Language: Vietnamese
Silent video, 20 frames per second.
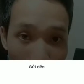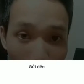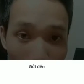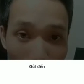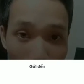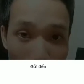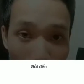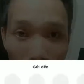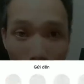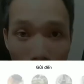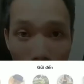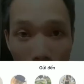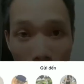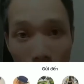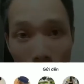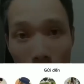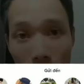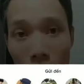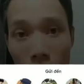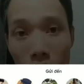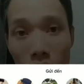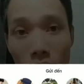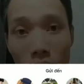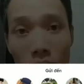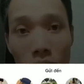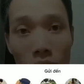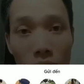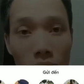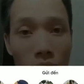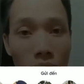này đó các bạn chọn lưu
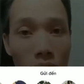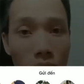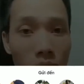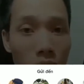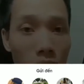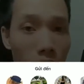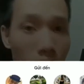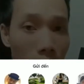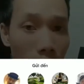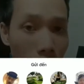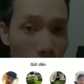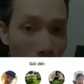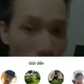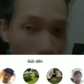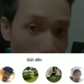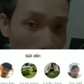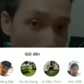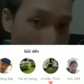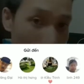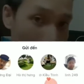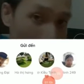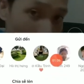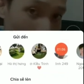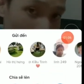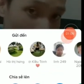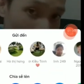video nhé các bạn chọn